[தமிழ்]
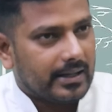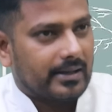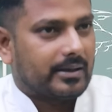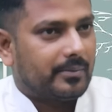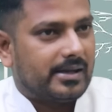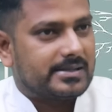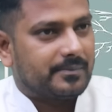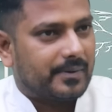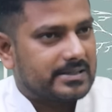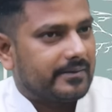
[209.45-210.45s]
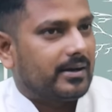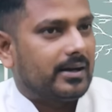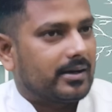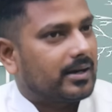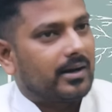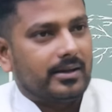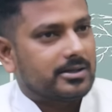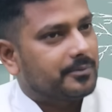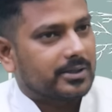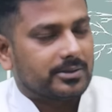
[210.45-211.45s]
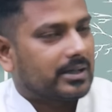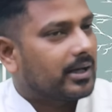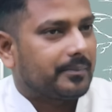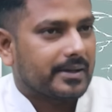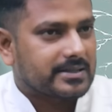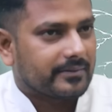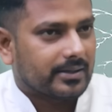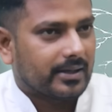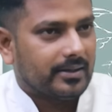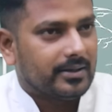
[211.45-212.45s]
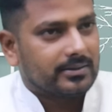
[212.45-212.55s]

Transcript: நீங்கள் தமிழ் தேசியம் பேசுவீர்கள் என்று நாங்கள் எதிர்பார்த்தோம் ஆனால் பேசவில்லை